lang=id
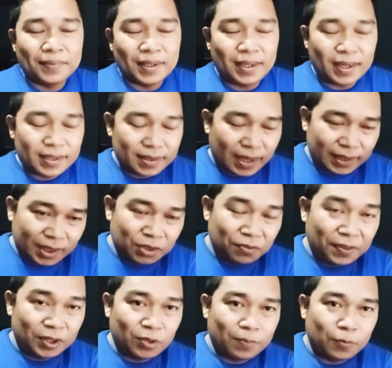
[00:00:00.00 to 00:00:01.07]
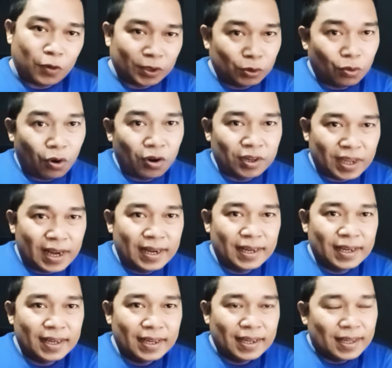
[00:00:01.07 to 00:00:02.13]
Ya, saat itu Fitup waktu on kan,
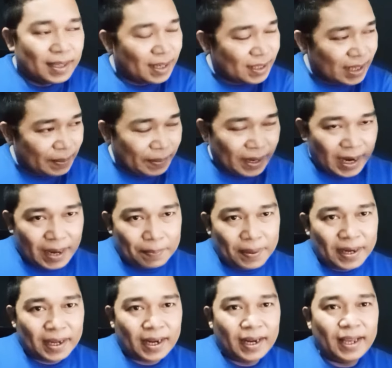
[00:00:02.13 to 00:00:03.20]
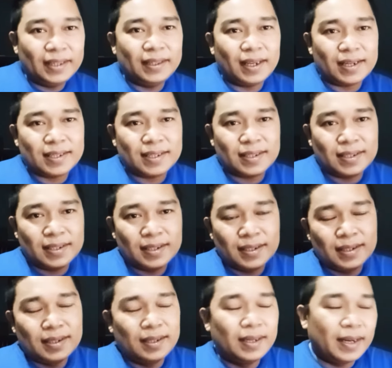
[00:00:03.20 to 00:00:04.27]
saya berhadapan dengan haters.
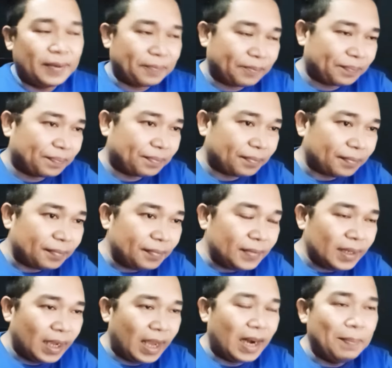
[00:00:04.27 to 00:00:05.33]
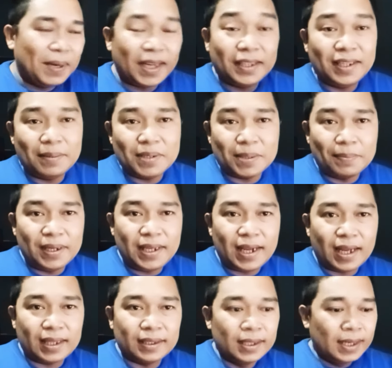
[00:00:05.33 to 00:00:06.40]
Nah, karena mereka tidak bisa
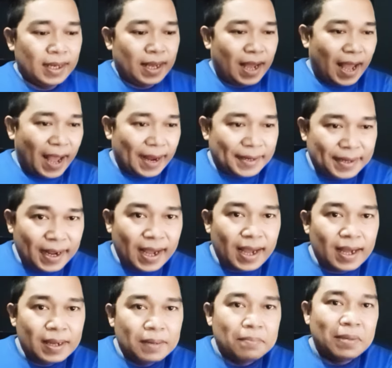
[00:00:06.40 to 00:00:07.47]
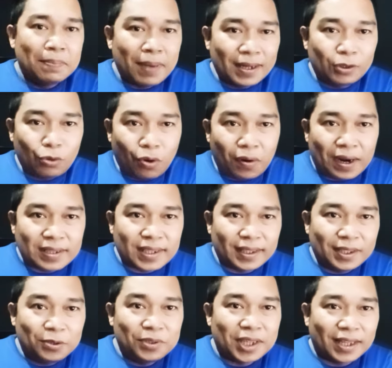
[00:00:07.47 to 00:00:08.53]
melihat ada membantu orang
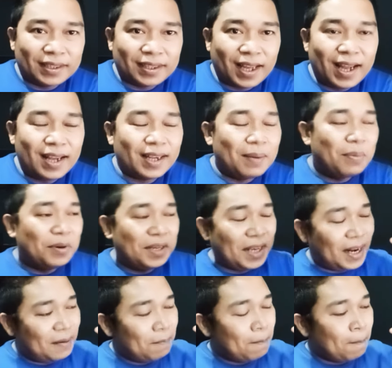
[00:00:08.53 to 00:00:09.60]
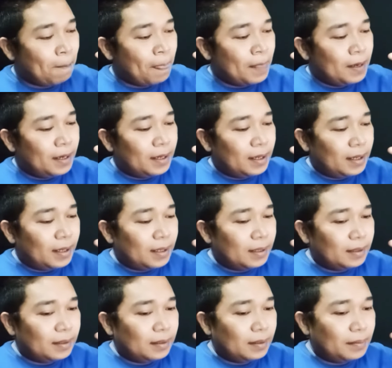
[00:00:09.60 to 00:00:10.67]
saat itu nyata, kemudian uh,
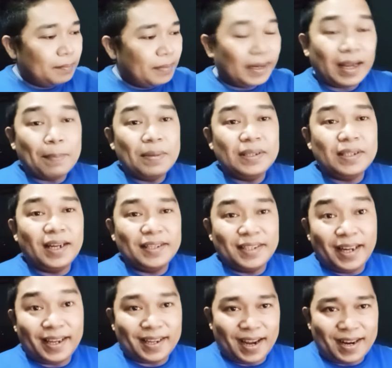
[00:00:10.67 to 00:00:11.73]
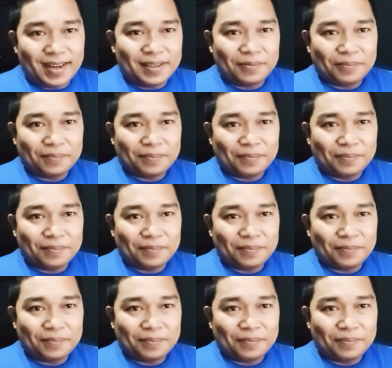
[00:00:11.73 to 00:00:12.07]
mereka menjelek jelekkan